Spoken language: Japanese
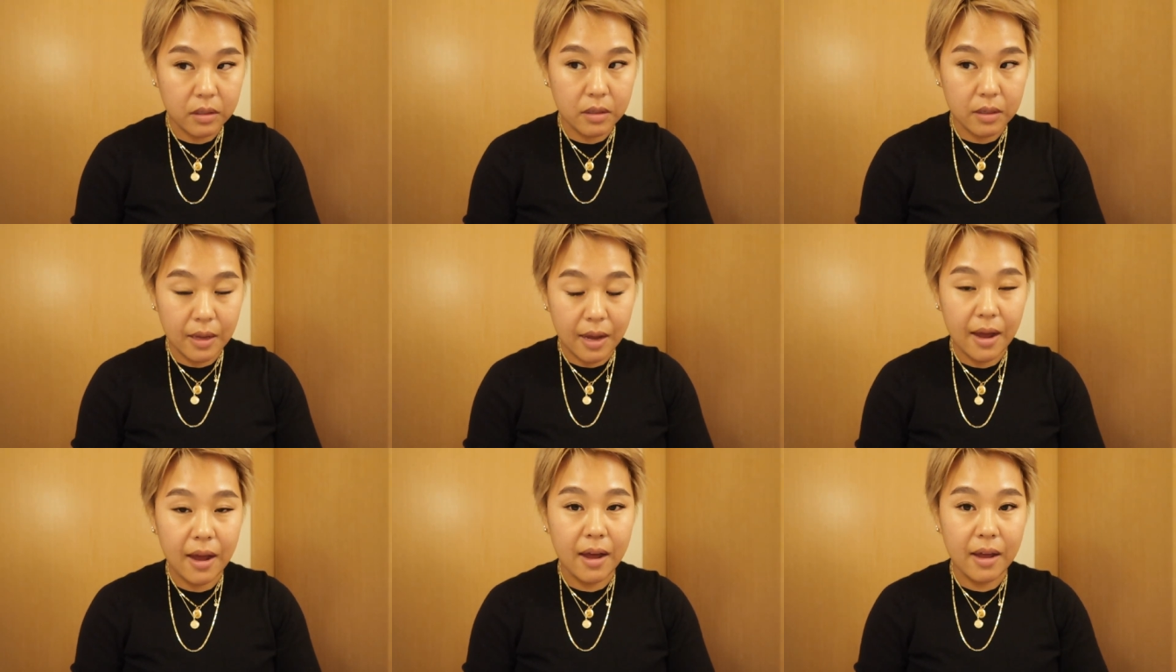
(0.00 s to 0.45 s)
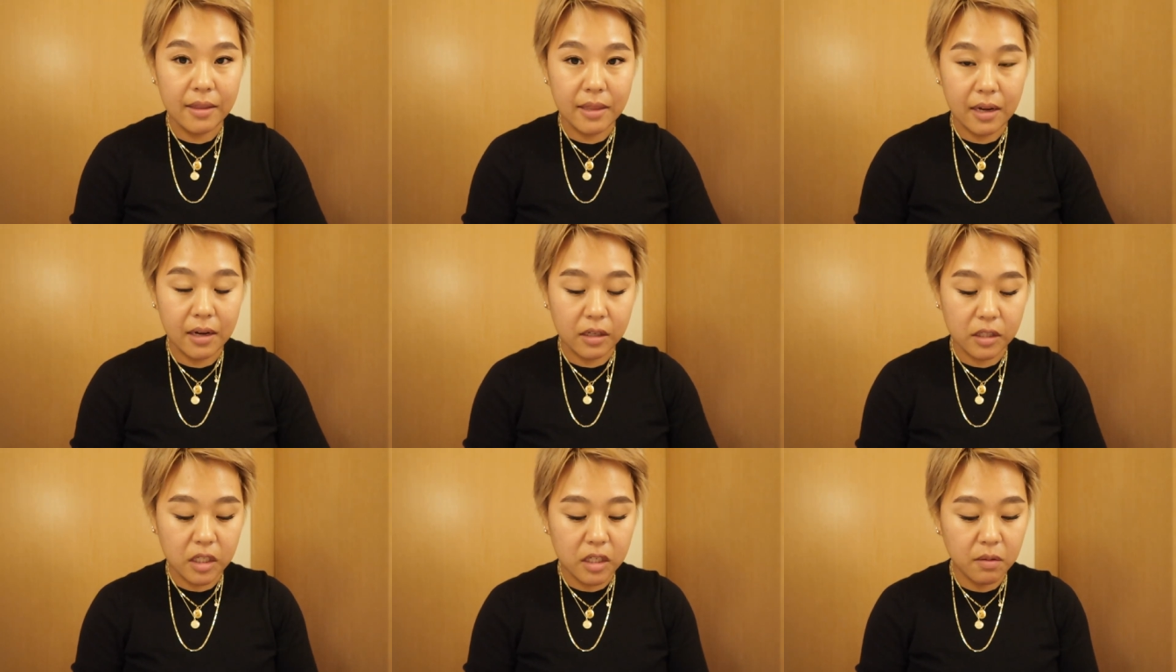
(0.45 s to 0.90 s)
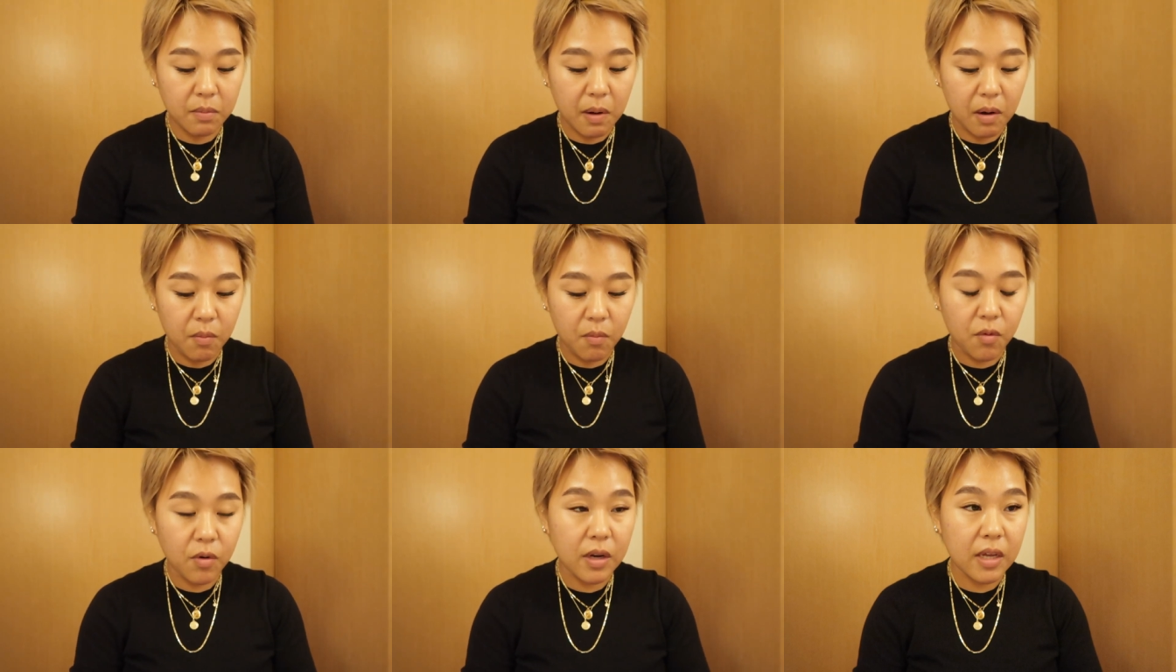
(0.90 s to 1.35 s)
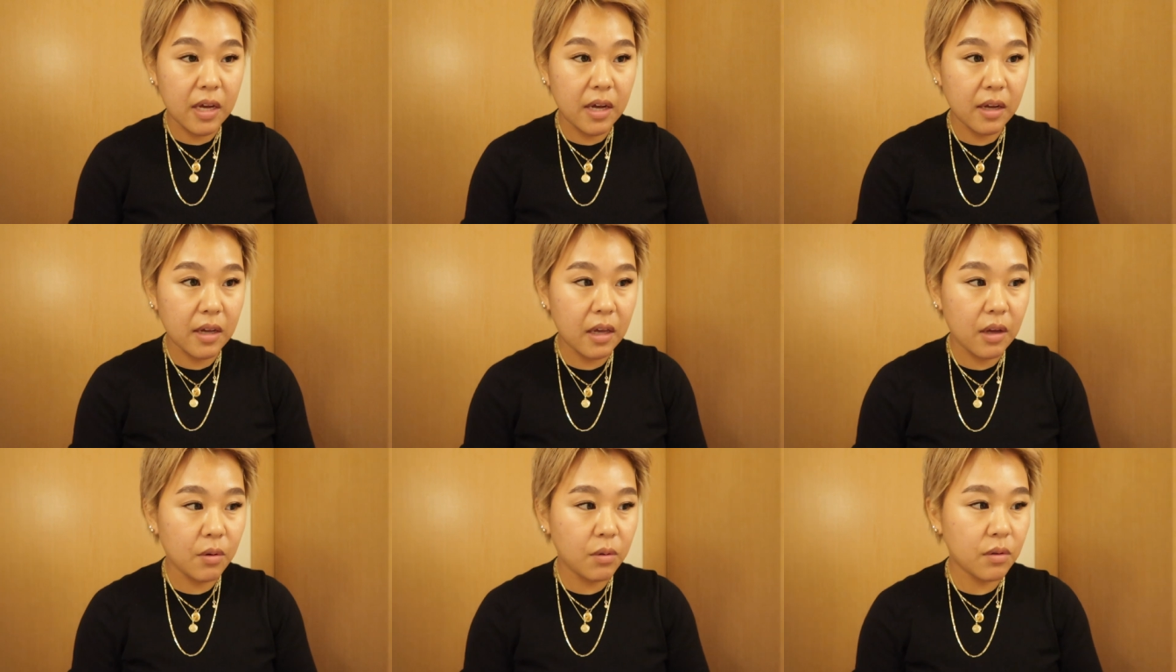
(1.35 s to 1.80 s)
がなんか千葉を盛り
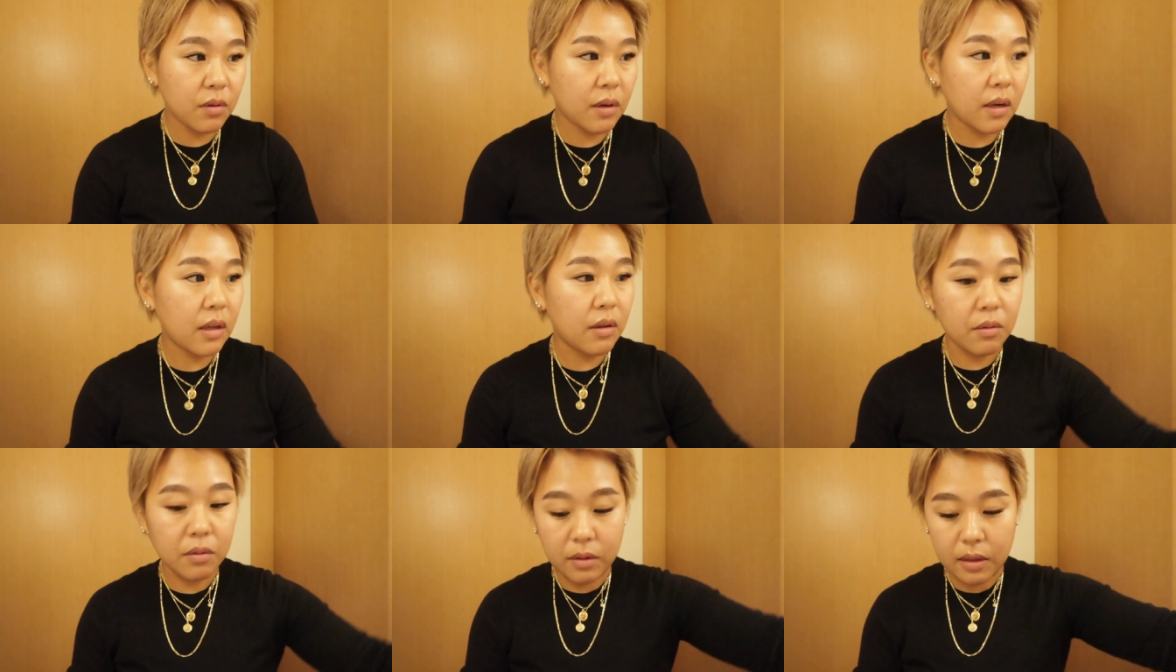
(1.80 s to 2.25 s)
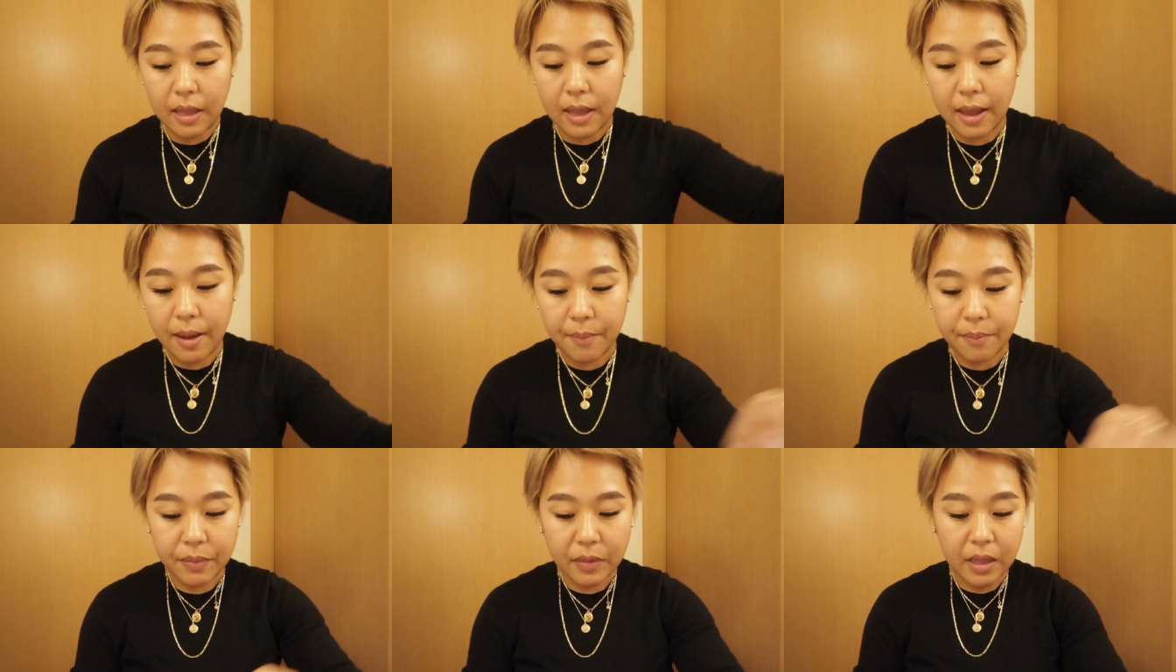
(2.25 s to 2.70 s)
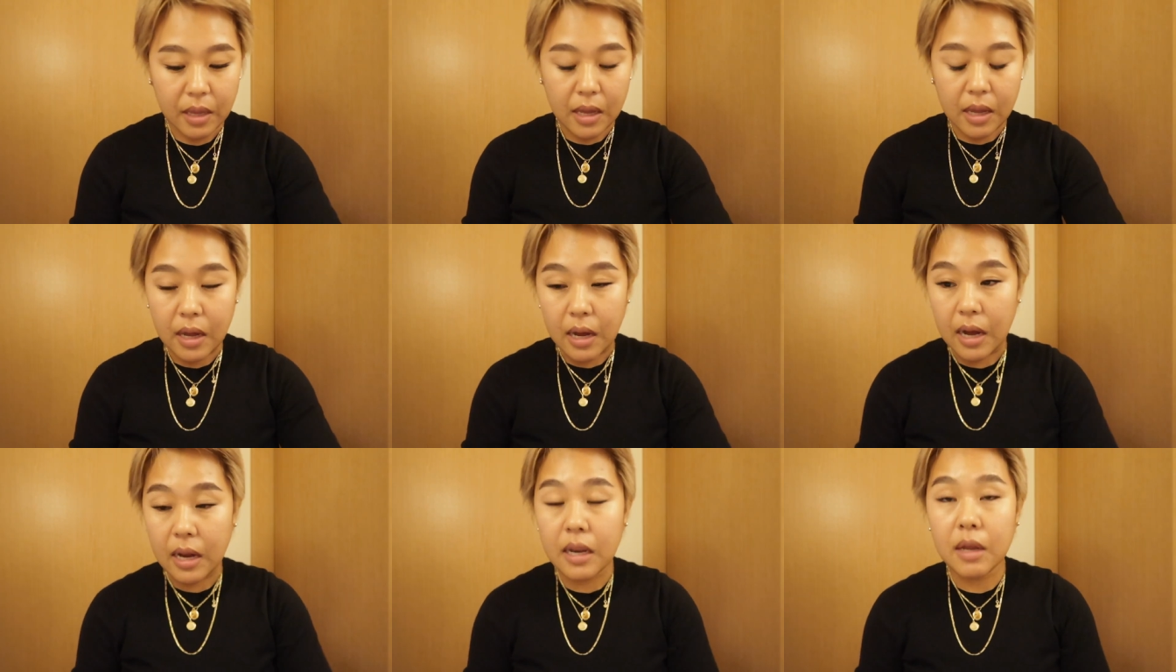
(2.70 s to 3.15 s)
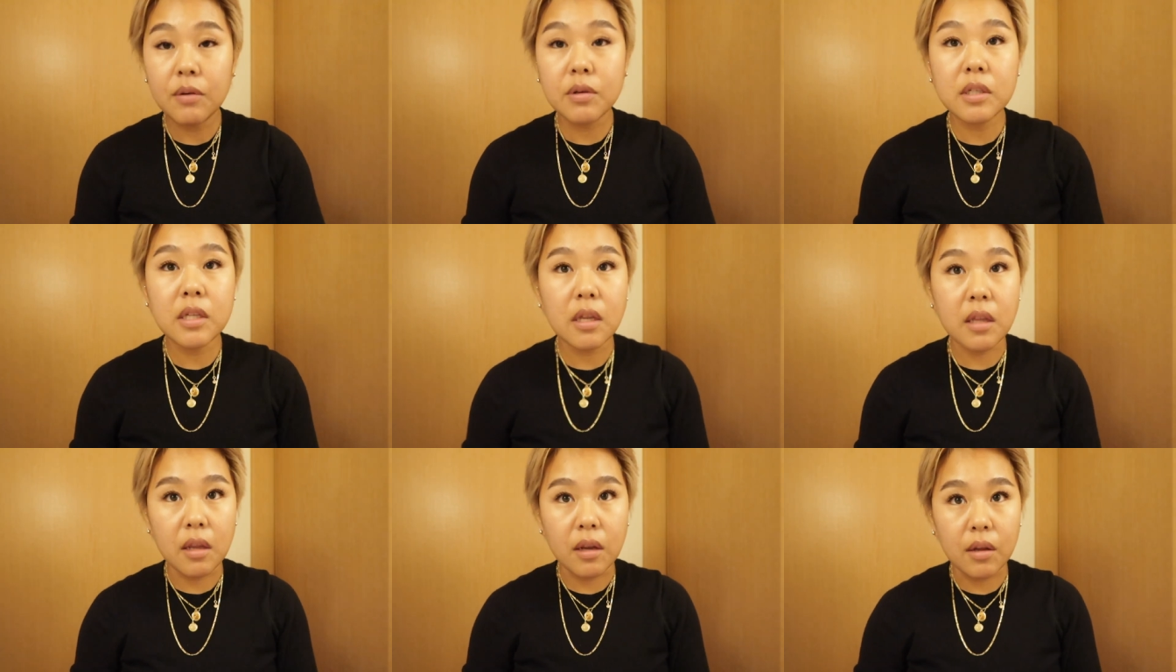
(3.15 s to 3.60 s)
上げようとか言ってあれを
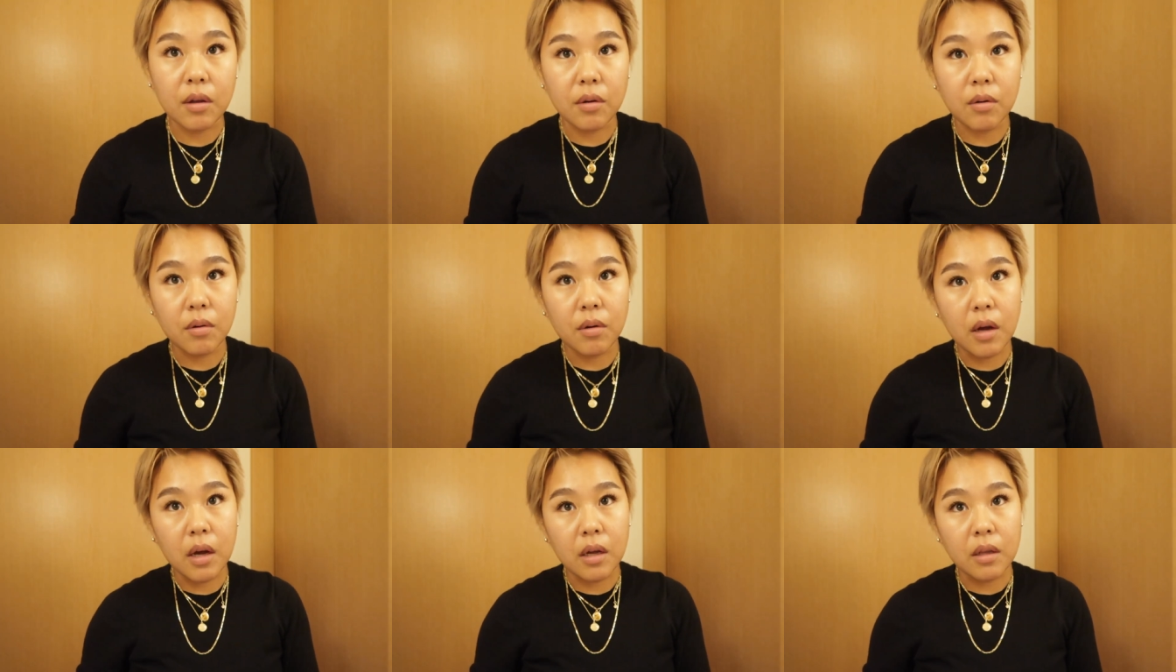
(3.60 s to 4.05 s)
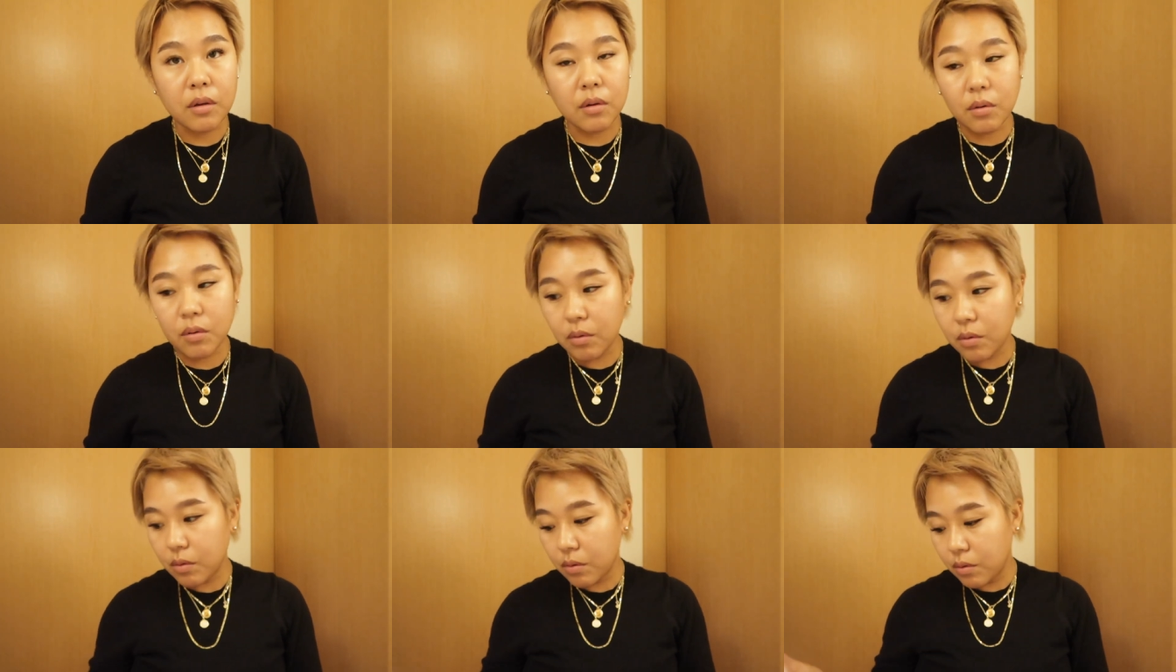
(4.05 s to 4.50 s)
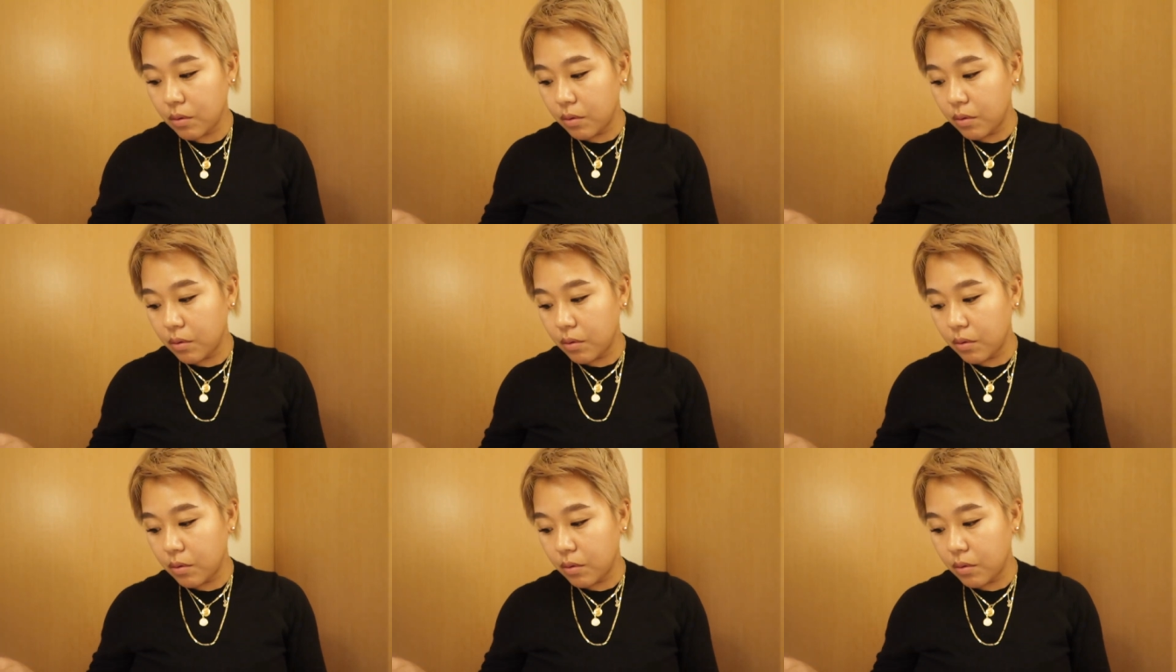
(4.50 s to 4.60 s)
してたのよあの